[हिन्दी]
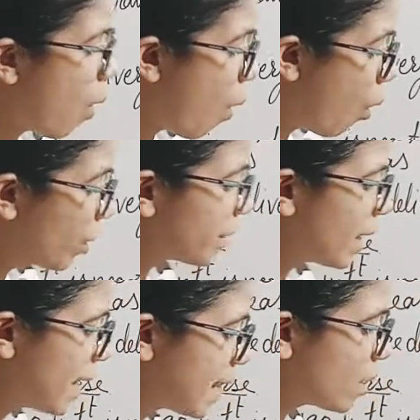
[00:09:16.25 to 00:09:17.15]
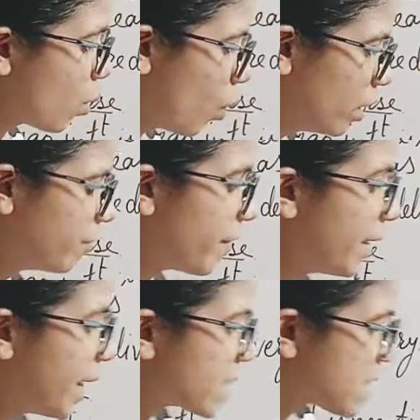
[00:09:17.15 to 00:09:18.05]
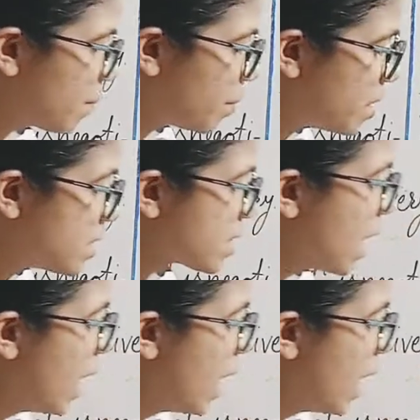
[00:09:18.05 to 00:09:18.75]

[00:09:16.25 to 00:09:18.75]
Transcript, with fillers: और एक क्वालिफाइड एक्सेप्टेंस